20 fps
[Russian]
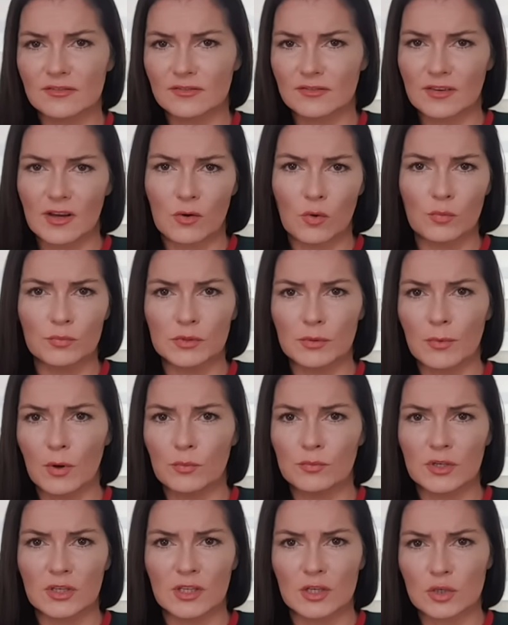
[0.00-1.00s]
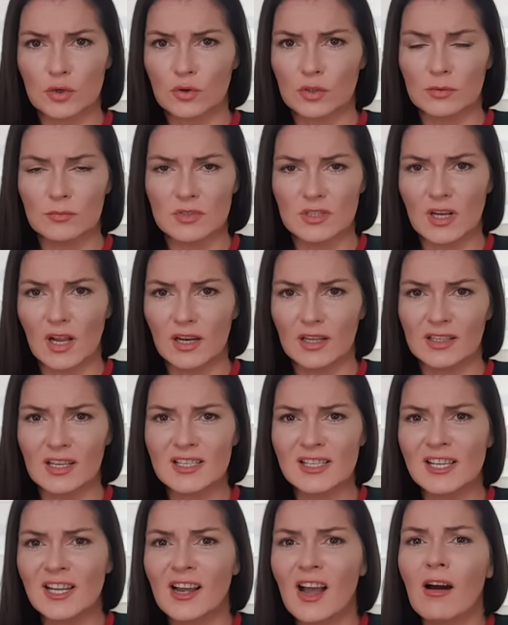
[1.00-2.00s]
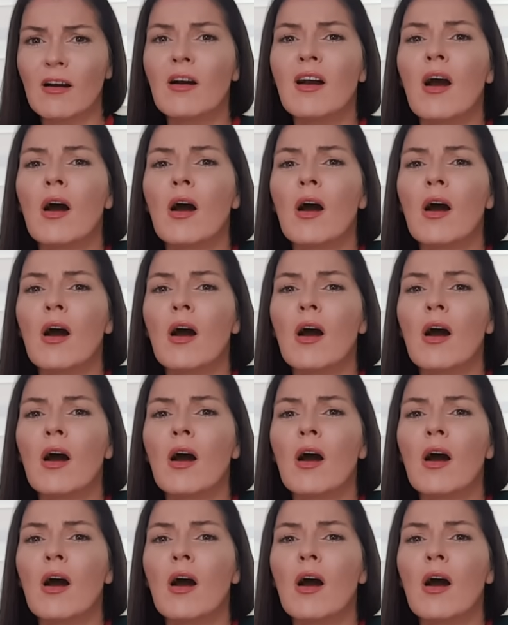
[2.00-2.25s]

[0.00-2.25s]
в каком-то моем тренажерном зале, да, если как,